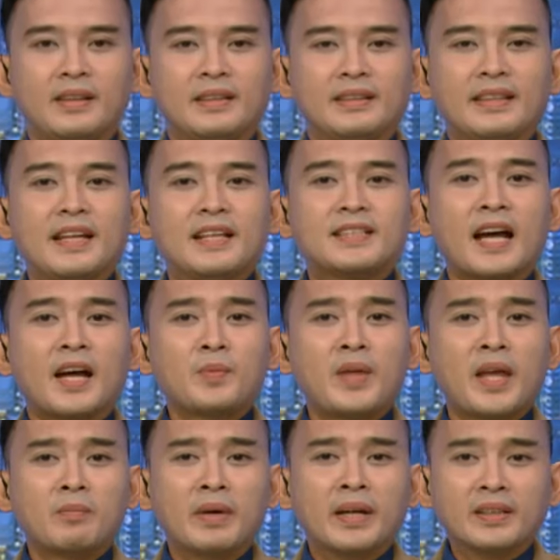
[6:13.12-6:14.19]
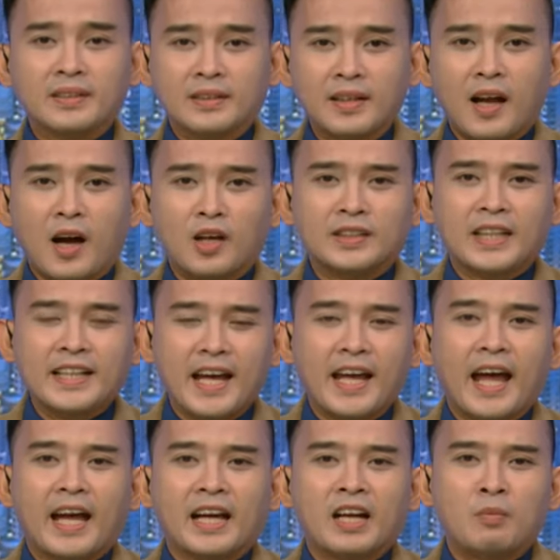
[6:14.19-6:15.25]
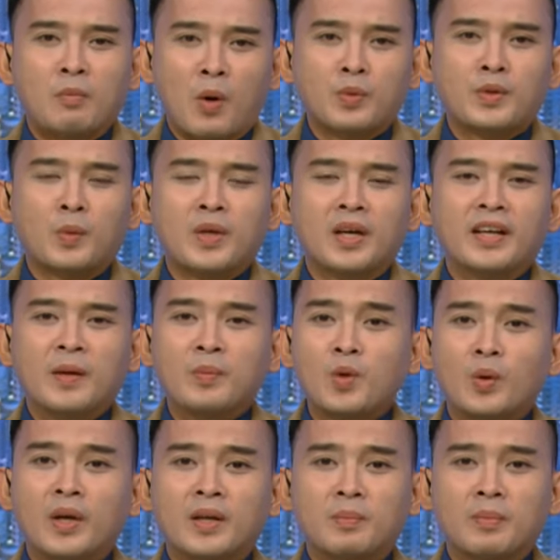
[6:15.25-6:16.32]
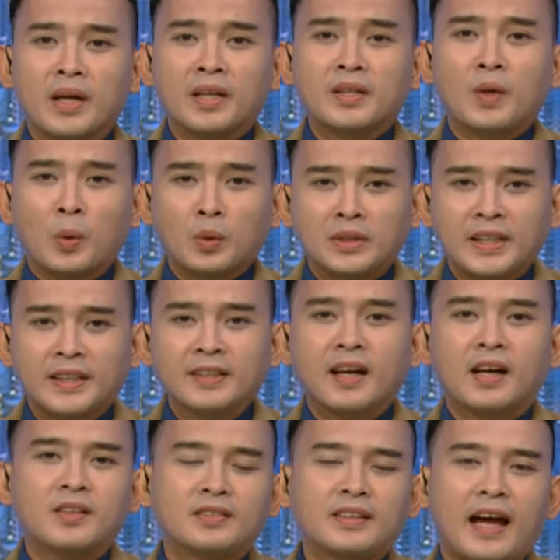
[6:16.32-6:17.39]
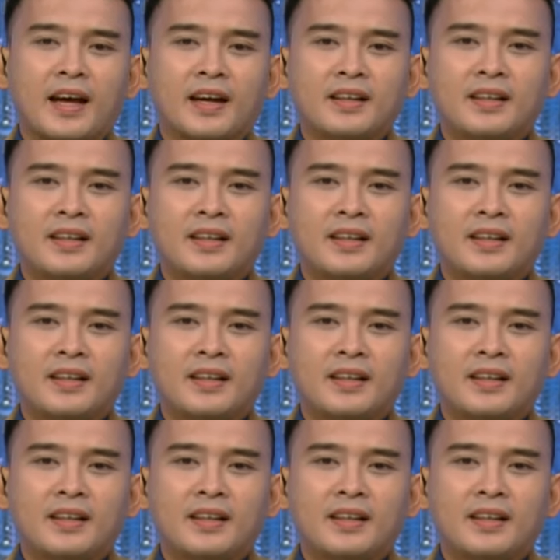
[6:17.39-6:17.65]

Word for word: Thị xã ven biển Cửa Lò, tỉnh Nghệ An là một trong những điểm du lịch biển nổi tiếng ở nước ta.